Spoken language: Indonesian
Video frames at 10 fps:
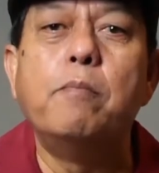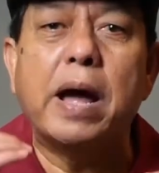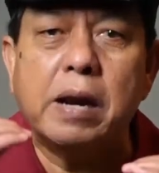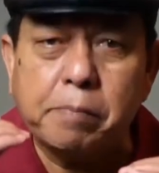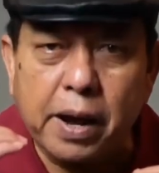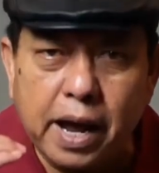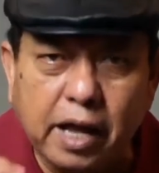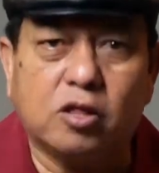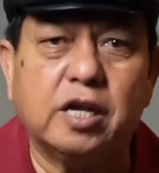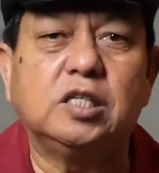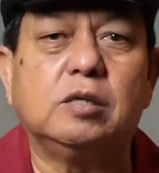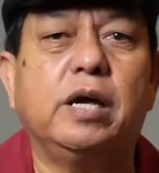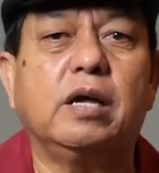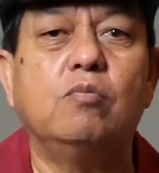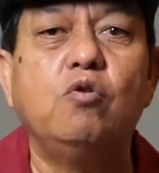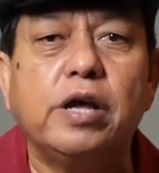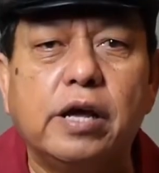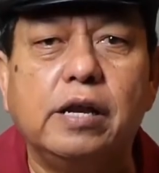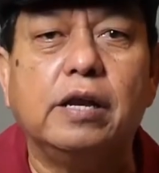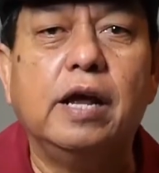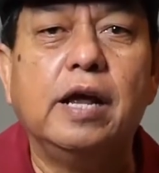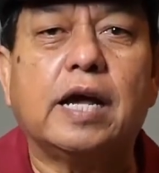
manfaatkan sebaik mungkin.